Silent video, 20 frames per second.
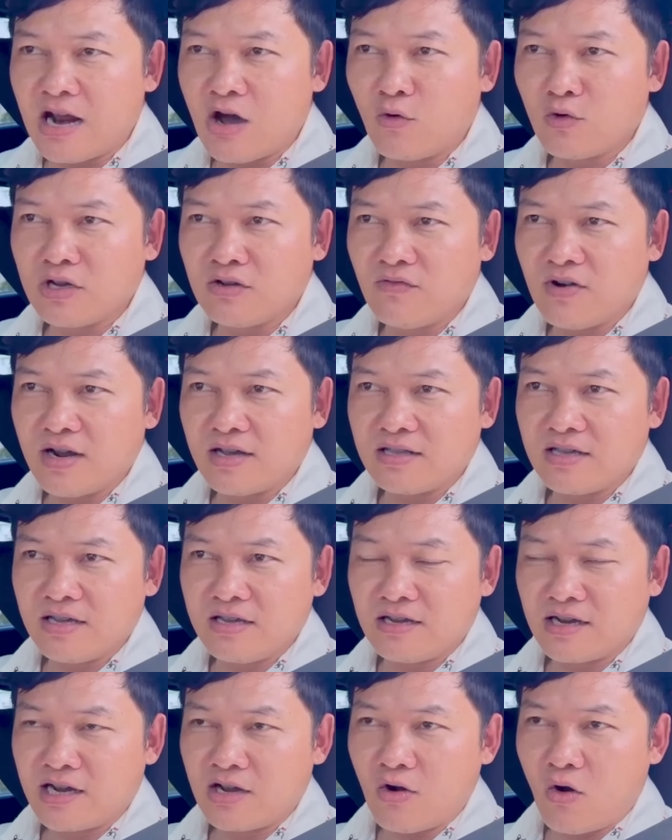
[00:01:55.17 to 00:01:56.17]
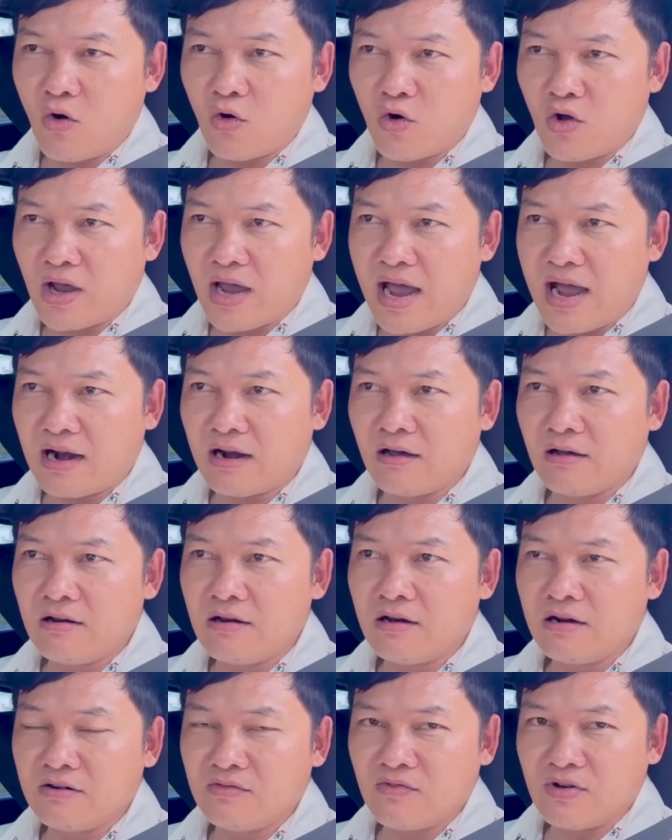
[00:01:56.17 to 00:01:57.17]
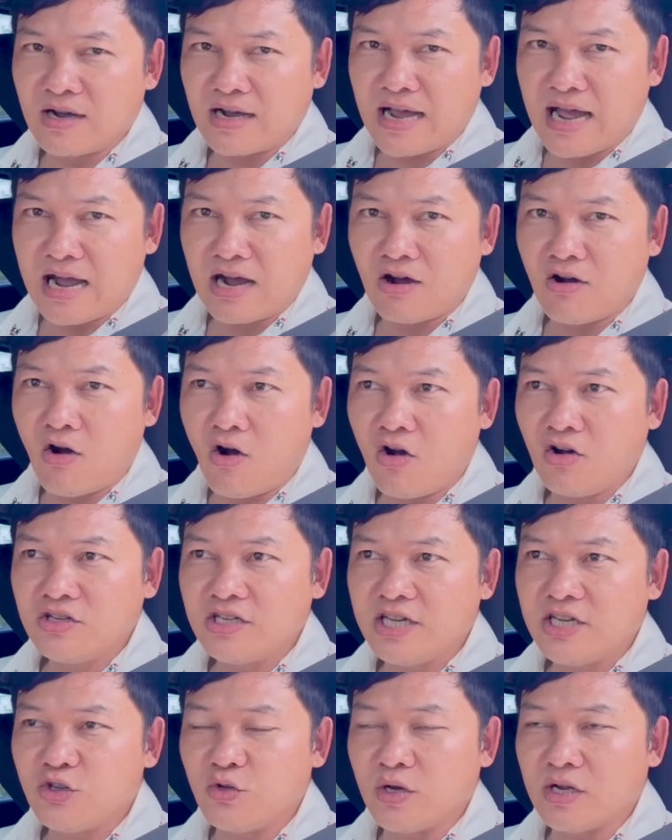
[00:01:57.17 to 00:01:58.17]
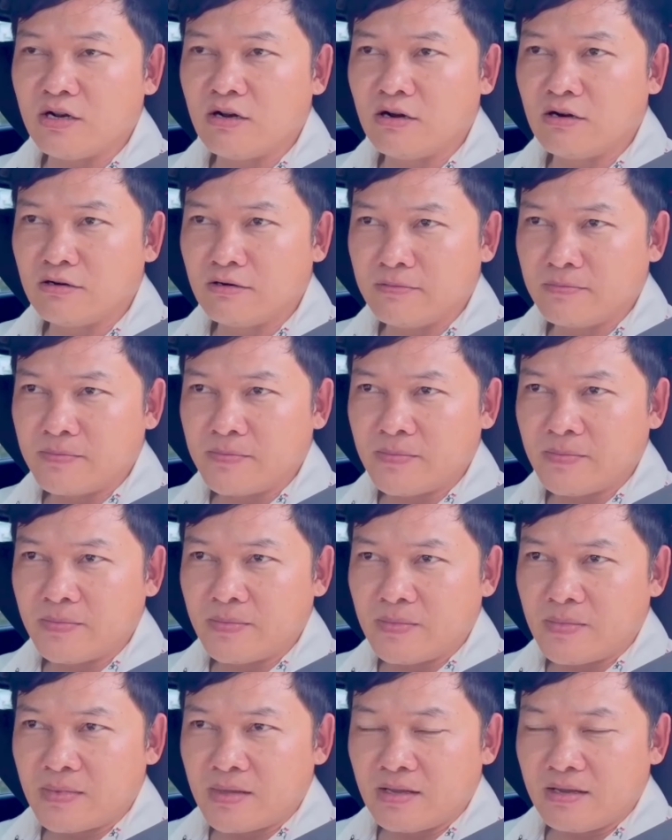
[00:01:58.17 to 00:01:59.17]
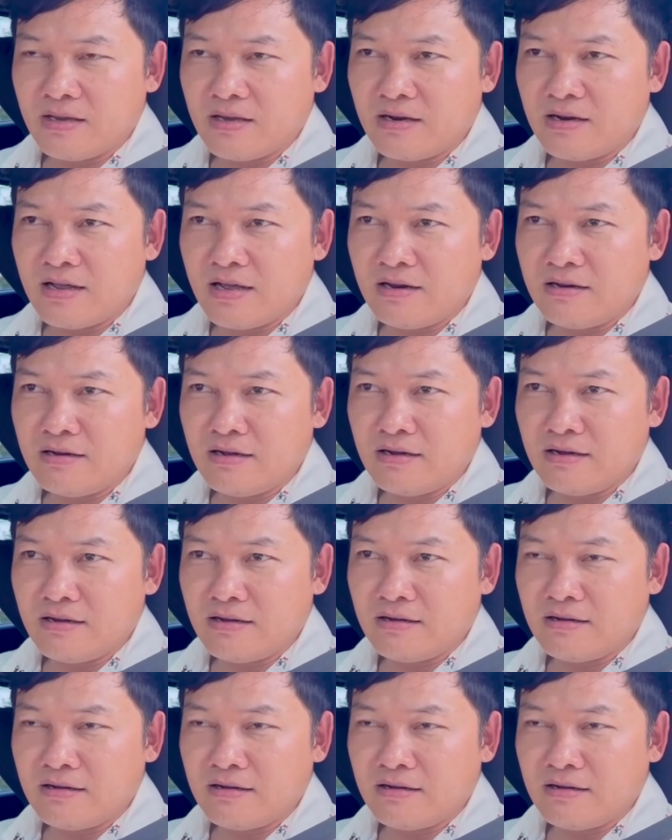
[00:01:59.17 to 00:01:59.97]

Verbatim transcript: lâu như vậy thì cái ổ nó càng lớn hơn và càng khó di chuyển hơn dẫn đến uh,